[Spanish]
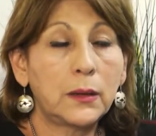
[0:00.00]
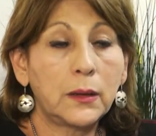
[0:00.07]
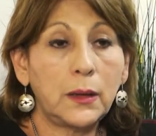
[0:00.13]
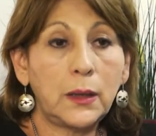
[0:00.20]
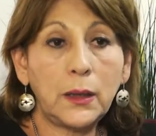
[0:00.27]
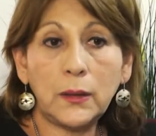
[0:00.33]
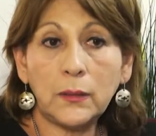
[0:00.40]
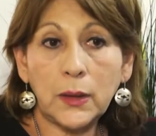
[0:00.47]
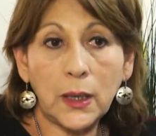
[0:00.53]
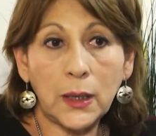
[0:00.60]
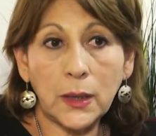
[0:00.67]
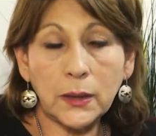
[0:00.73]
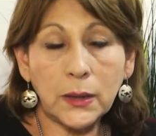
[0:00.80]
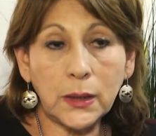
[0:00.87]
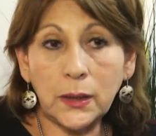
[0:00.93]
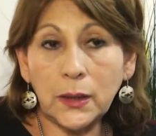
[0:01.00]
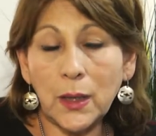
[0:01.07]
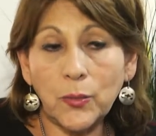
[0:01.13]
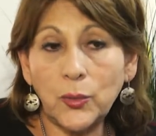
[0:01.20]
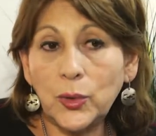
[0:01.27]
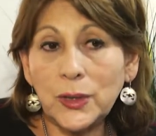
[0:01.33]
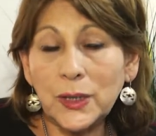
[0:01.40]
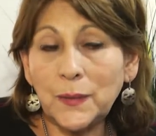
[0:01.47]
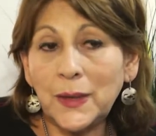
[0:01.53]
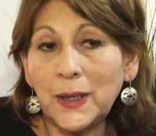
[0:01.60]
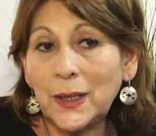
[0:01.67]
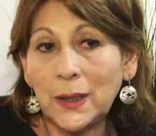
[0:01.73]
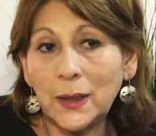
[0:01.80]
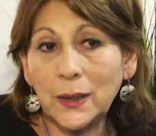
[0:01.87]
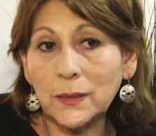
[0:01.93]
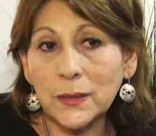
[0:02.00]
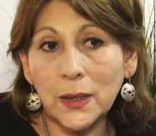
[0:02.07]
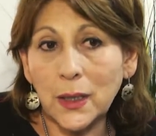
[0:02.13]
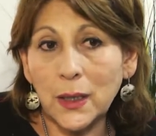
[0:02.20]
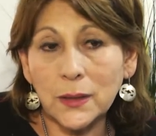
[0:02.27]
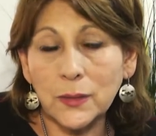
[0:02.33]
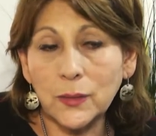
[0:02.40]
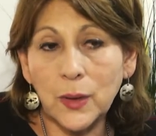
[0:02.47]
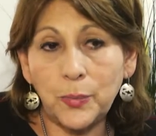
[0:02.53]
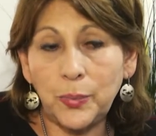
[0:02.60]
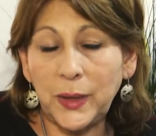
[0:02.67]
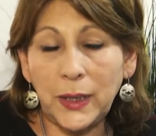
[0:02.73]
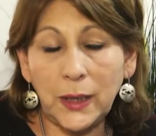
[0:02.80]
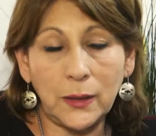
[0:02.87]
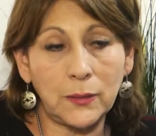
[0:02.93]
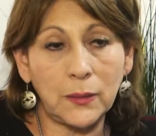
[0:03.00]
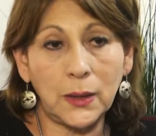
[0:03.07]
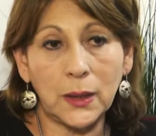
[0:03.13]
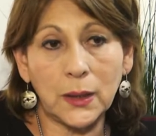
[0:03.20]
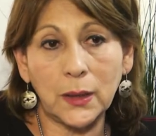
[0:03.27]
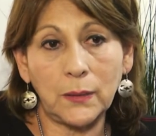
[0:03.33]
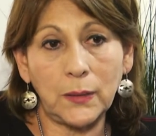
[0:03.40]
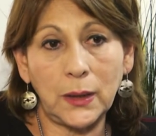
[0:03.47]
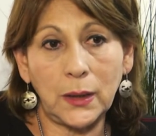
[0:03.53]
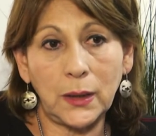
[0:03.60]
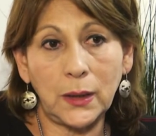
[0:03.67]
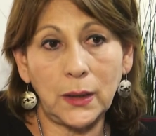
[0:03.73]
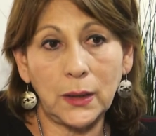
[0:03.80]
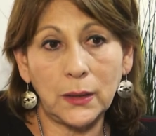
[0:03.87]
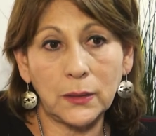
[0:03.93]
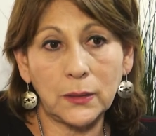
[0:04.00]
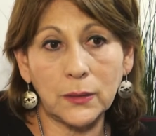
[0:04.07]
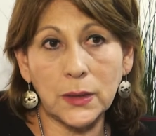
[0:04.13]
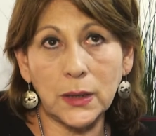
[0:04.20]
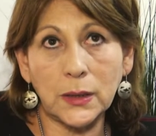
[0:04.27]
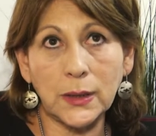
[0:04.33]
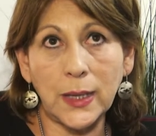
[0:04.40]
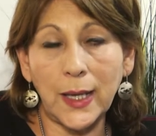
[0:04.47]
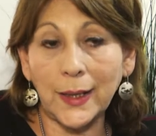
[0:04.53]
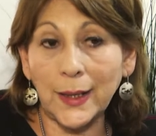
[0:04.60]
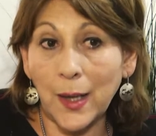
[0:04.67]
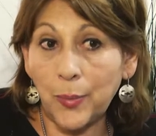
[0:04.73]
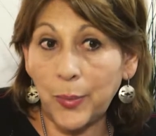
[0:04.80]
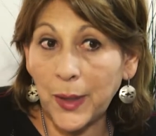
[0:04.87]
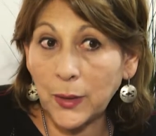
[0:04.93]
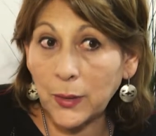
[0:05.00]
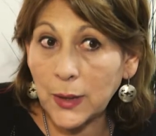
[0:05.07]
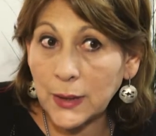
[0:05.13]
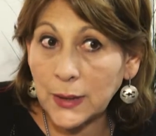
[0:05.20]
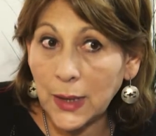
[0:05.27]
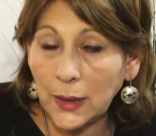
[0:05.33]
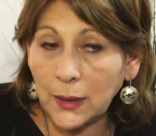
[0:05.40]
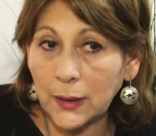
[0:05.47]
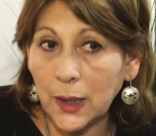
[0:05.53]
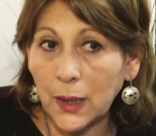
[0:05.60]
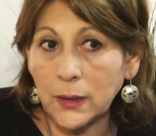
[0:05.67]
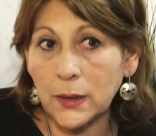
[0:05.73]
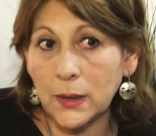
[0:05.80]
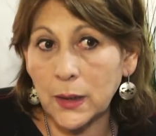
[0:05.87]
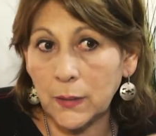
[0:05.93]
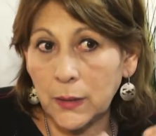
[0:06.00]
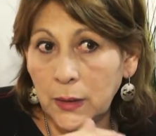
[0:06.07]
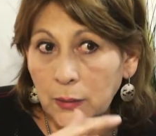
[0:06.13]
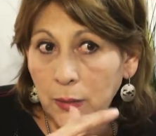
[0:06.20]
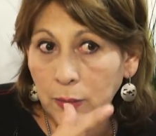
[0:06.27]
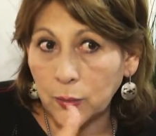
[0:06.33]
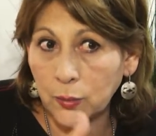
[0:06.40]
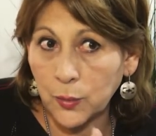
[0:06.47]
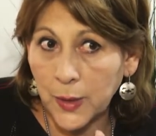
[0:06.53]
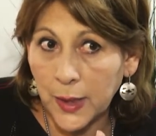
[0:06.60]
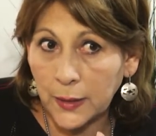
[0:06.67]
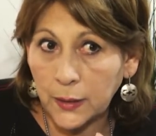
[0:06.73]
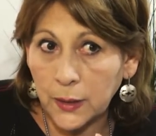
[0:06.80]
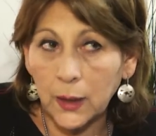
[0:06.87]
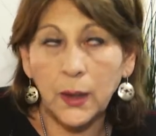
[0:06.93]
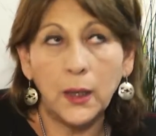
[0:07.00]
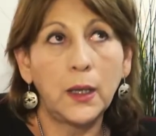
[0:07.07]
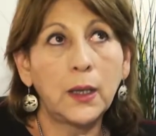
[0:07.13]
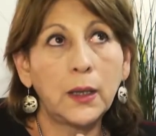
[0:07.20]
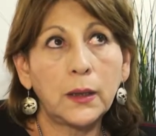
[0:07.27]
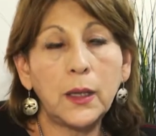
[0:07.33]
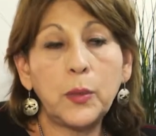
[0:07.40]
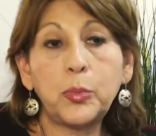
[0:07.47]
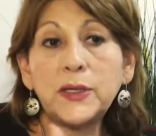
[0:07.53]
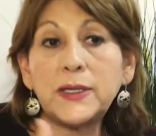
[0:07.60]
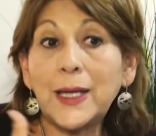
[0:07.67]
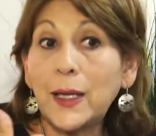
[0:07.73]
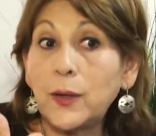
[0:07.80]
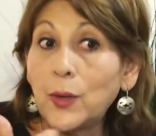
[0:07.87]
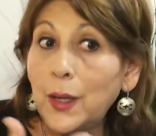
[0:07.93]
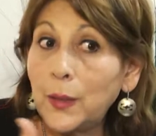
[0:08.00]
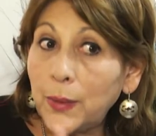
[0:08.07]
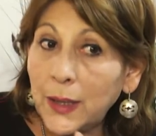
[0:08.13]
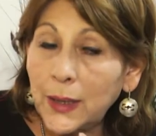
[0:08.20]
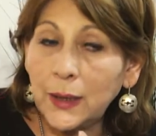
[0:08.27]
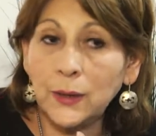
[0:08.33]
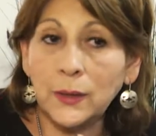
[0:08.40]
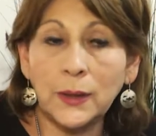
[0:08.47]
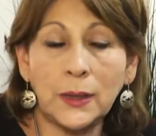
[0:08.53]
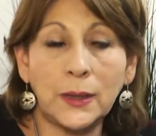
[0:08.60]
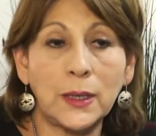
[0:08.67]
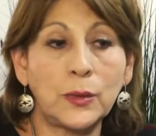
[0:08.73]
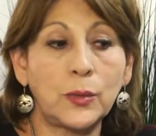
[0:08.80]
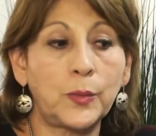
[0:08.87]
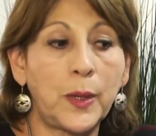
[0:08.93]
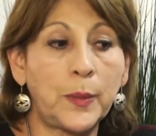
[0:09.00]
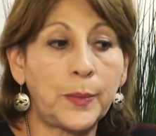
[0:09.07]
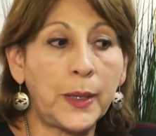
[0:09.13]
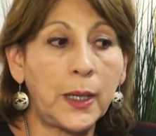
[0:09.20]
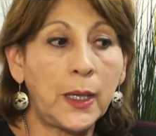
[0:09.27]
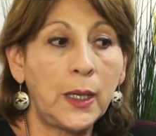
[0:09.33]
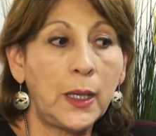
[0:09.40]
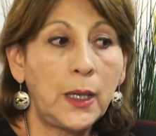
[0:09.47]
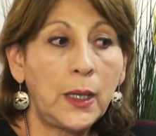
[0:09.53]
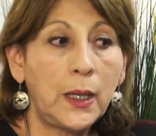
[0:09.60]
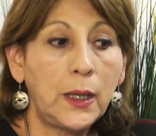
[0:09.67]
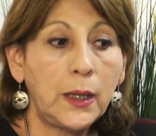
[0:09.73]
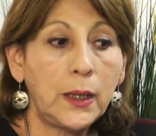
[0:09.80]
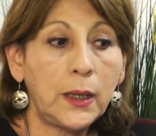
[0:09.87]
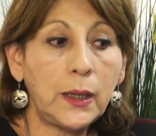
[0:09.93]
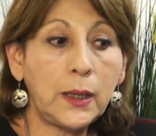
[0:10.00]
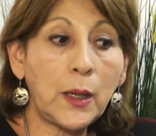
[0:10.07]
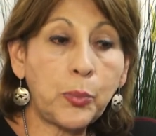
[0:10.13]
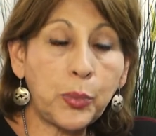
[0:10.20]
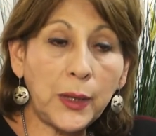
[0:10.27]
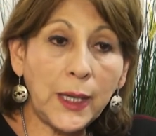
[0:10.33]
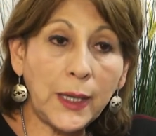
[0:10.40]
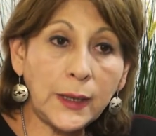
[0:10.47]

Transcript: era una chiquita muy rebelde, o sea, su espíritu era rebelde. Entonces se ha escapado de Salta, se ha venido a Tucumán. Después se ha ido al Verde donde está su papá. Y después la